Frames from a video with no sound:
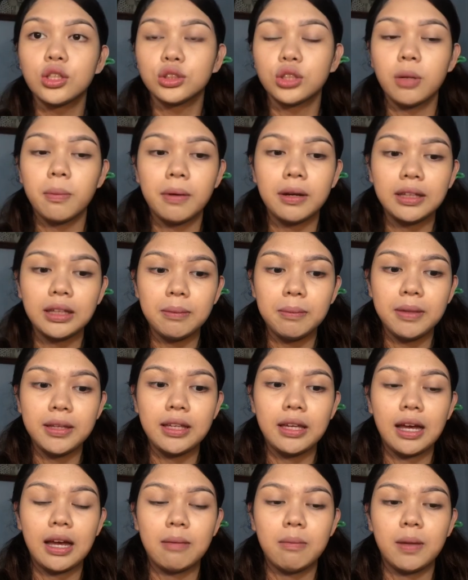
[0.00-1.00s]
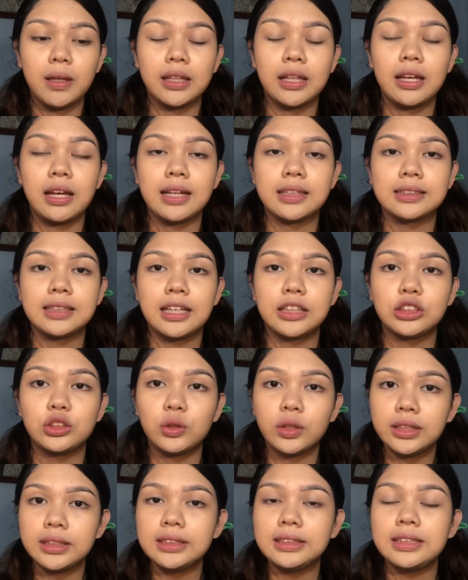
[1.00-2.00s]
Sobrang tipid niya gamitin kasi as
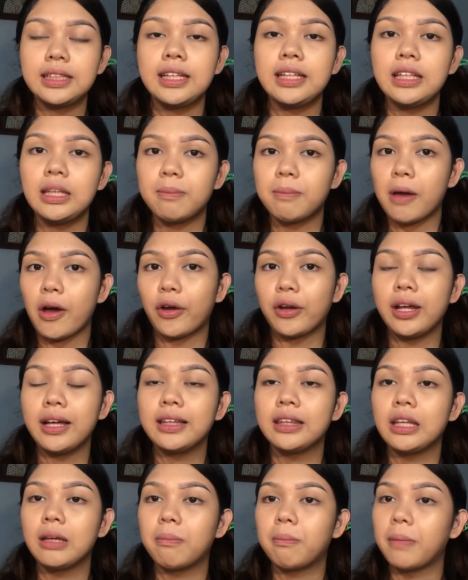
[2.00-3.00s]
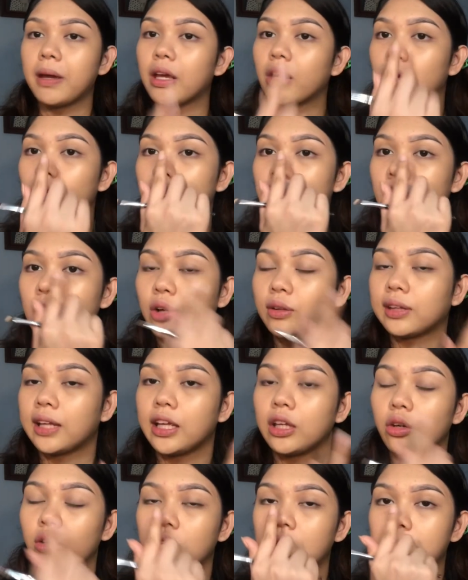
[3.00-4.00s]
you can see, hindi pa ako nag-dip pero
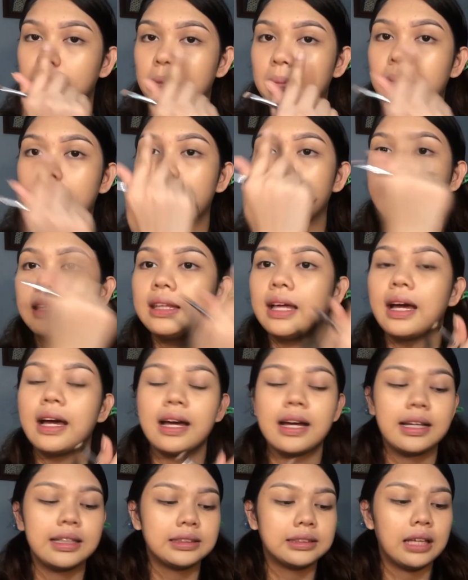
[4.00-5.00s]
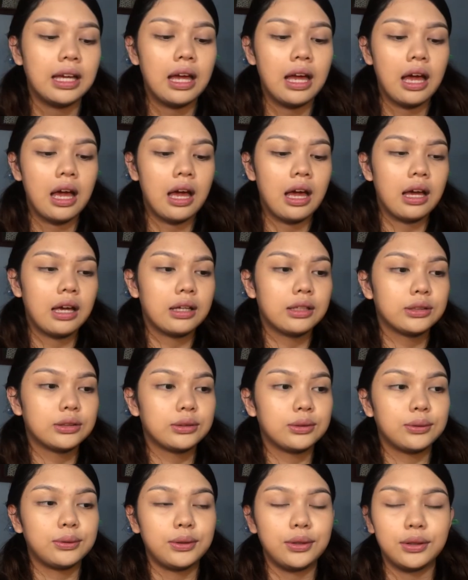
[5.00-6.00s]
na-outline ko na yung baba at taas.
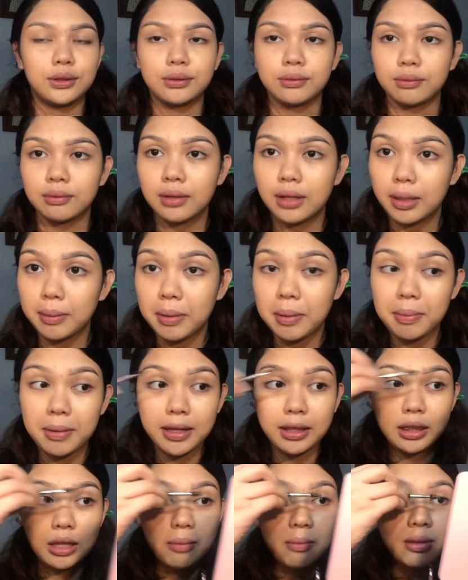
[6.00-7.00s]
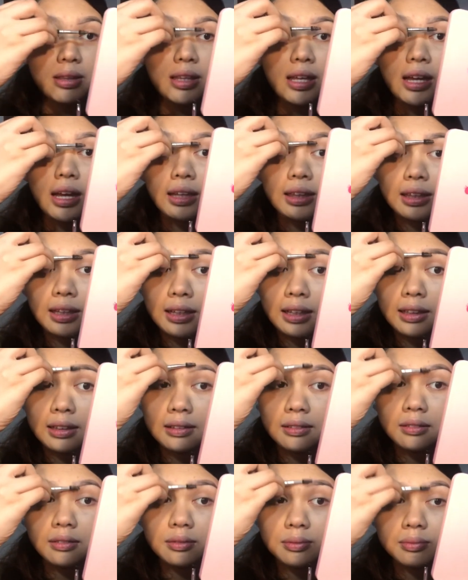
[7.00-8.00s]
So, yan. Ibe-blend naman
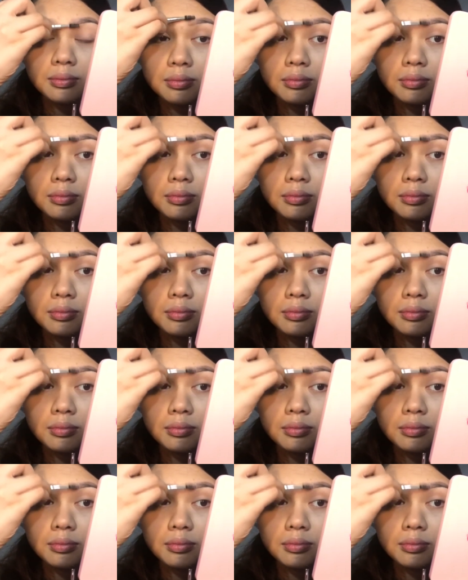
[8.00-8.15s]
natin.